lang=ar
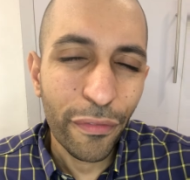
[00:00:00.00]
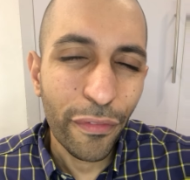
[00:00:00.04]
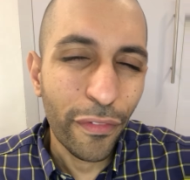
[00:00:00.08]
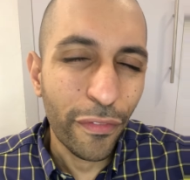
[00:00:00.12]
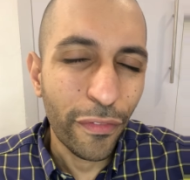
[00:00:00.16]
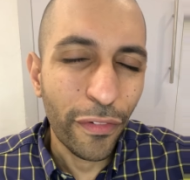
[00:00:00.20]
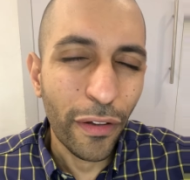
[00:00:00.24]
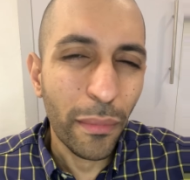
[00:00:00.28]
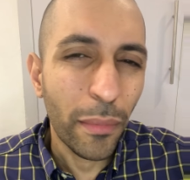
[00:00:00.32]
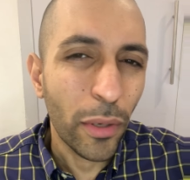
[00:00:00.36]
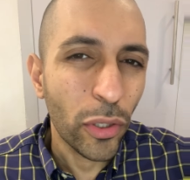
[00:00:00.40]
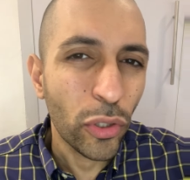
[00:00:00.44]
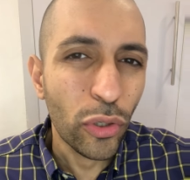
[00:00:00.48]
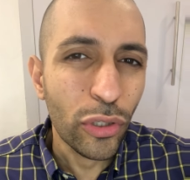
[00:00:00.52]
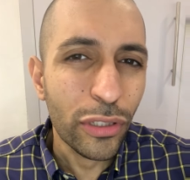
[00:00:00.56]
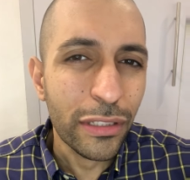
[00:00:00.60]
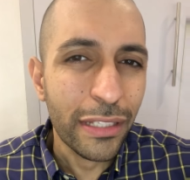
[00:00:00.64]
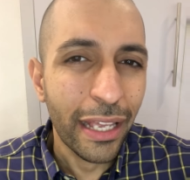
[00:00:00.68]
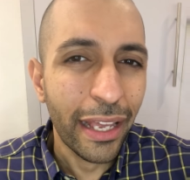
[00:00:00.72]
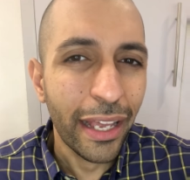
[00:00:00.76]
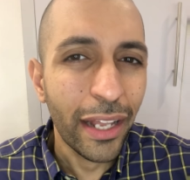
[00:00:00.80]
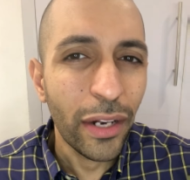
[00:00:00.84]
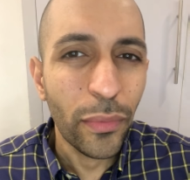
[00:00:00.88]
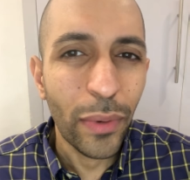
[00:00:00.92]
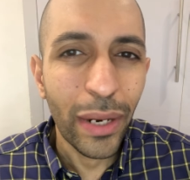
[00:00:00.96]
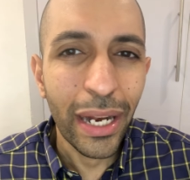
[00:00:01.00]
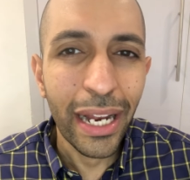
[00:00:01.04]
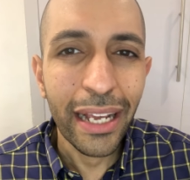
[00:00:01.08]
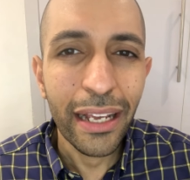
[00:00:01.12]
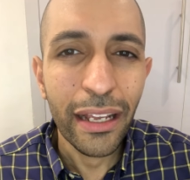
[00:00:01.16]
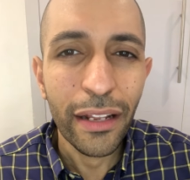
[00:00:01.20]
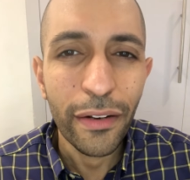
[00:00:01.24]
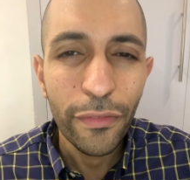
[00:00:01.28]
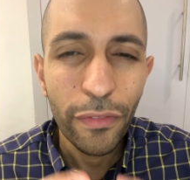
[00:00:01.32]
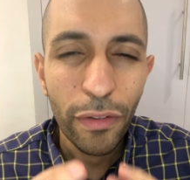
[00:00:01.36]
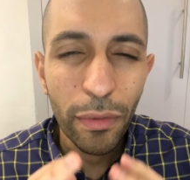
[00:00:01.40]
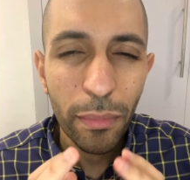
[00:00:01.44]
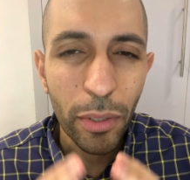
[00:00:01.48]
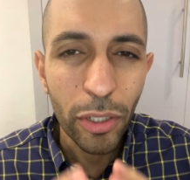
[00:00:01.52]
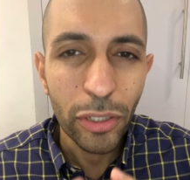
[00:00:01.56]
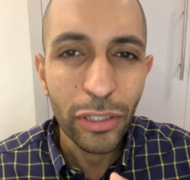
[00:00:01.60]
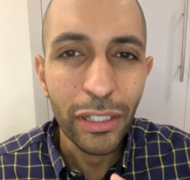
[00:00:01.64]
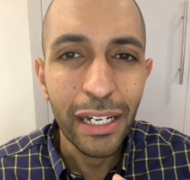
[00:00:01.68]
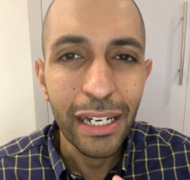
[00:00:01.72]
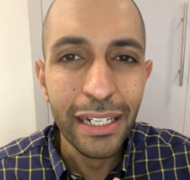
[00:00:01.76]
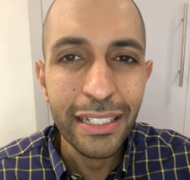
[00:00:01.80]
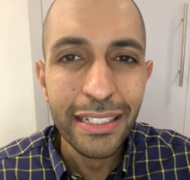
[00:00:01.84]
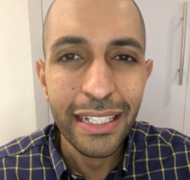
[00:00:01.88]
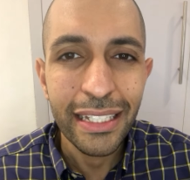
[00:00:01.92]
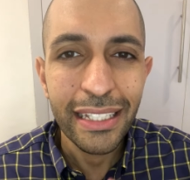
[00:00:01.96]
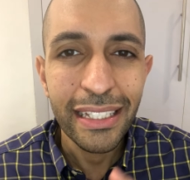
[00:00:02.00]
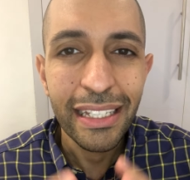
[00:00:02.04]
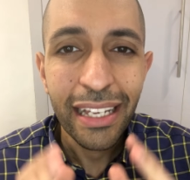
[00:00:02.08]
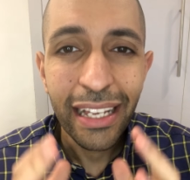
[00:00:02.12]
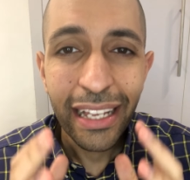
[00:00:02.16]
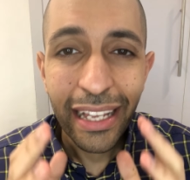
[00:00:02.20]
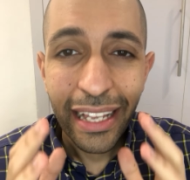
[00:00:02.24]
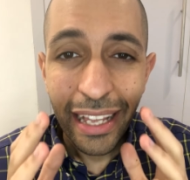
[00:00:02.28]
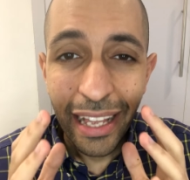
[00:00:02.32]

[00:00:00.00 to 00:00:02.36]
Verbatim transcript: فالموضوع سهل ولكن في المواضيع اللي زي دي